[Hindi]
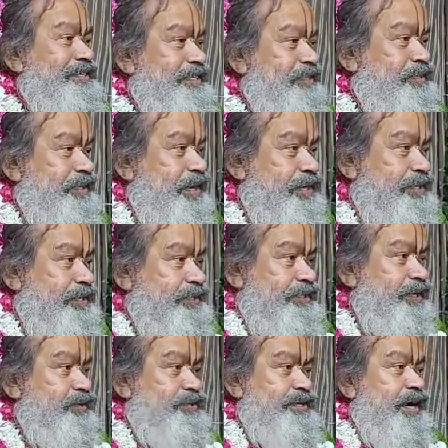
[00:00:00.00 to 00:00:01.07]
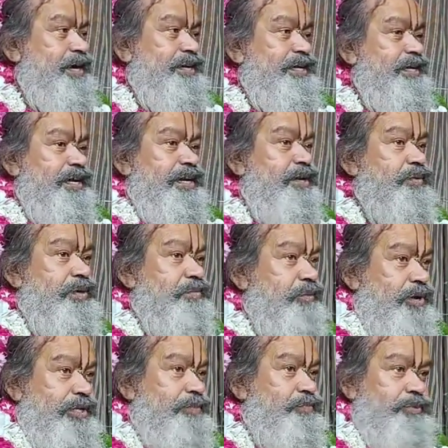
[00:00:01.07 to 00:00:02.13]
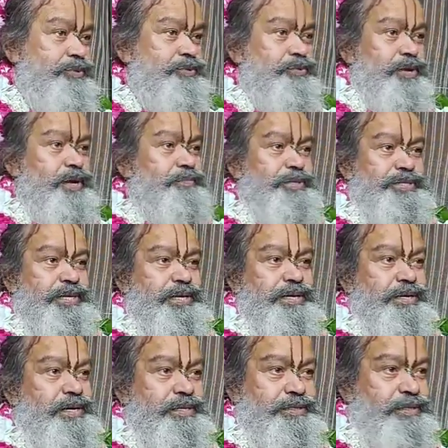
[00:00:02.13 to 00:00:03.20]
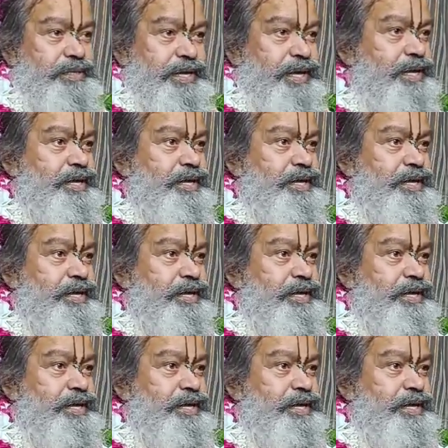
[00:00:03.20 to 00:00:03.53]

चेतना सत्ता को जगाने के लिए कोई महत्पुरुष वहाँ विचरण करते